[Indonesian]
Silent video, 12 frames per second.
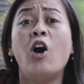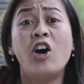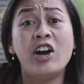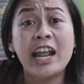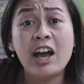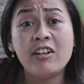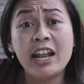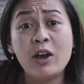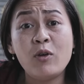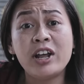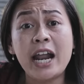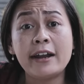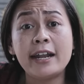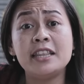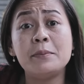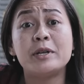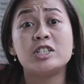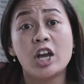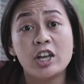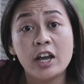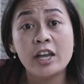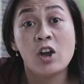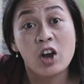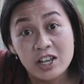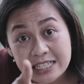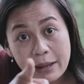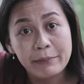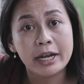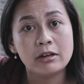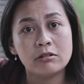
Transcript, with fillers: Olah-olah wong ra kena dipercaya iki yo kaya sampean